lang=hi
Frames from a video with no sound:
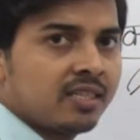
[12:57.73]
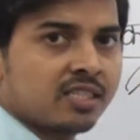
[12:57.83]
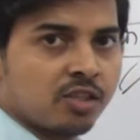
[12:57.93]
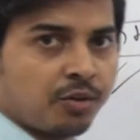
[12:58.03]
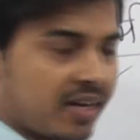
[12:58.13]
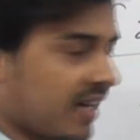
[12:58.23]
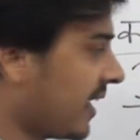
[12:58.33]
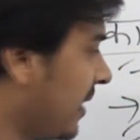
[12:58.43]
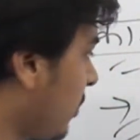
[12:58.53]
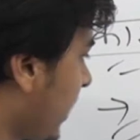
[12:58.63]
इसकी जो ट्रिक
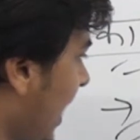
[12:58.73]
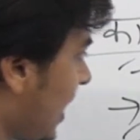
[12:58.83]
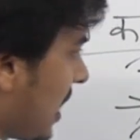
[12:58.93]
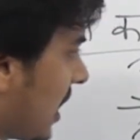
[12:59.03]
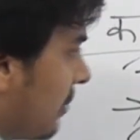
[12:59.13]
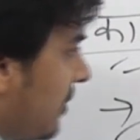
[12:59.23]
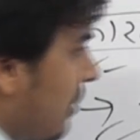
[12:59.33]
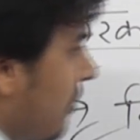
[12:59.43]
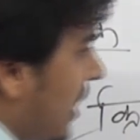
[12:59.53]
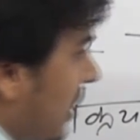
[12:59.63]
है वो क्या लगाकर भी
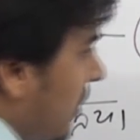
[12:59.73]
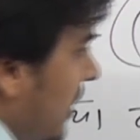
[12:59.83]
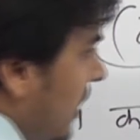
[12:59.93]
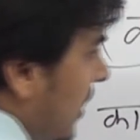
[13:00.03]
हम वाक्य में